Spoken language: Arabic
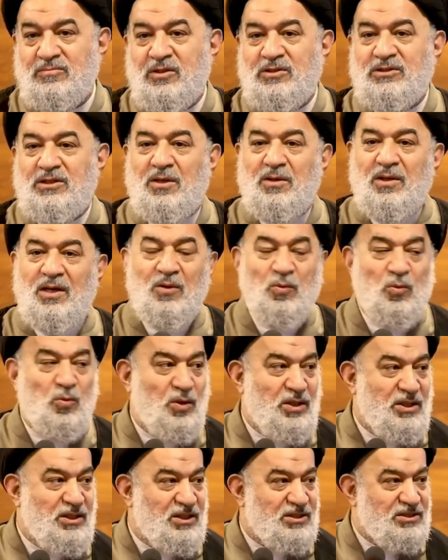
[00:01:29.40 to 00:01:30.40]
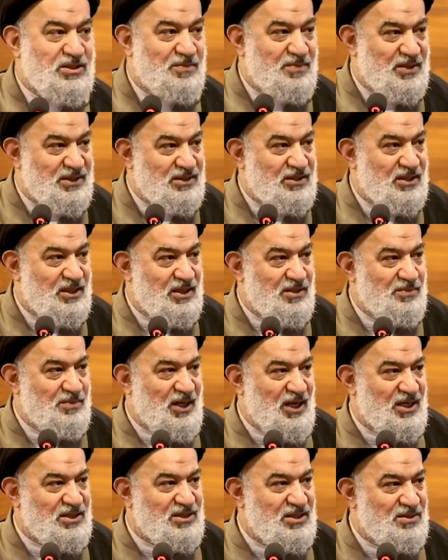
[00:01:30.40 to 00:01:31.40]
يتلون يتبدل
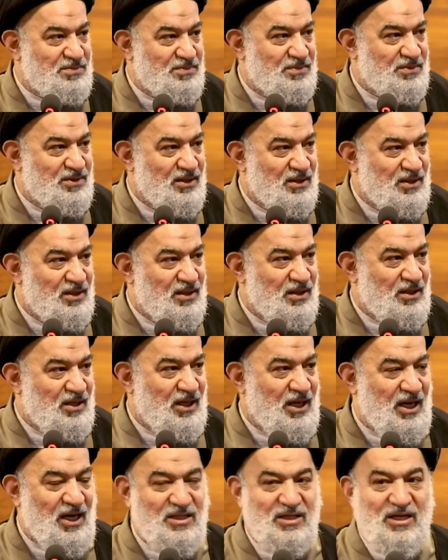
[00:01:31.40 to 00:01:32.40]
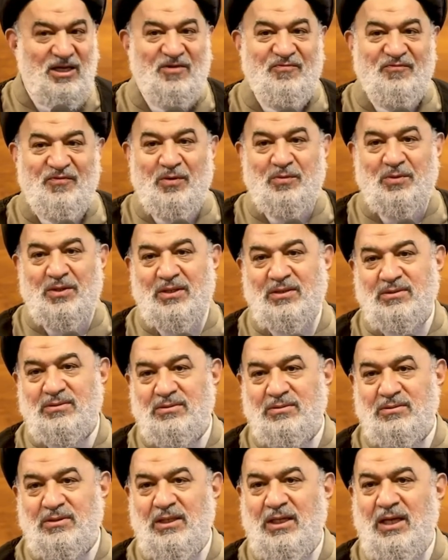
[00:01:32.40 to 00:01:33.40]
بحسب هذه الفورة
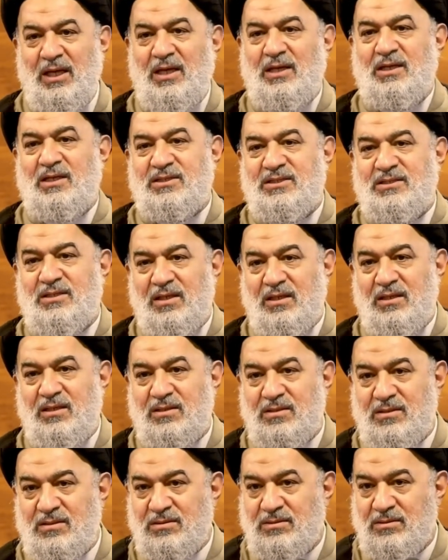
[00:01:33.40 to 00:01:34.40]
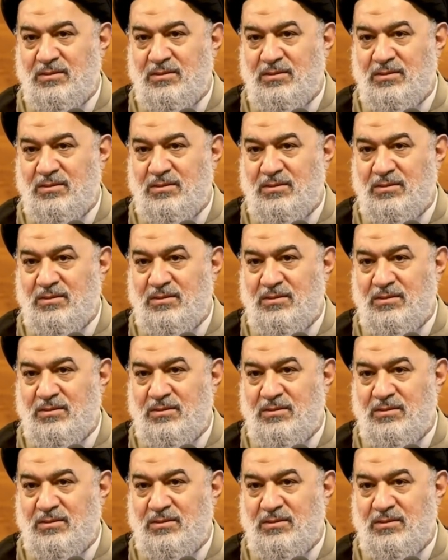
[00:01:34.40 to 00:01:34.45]
إلى أن يستقر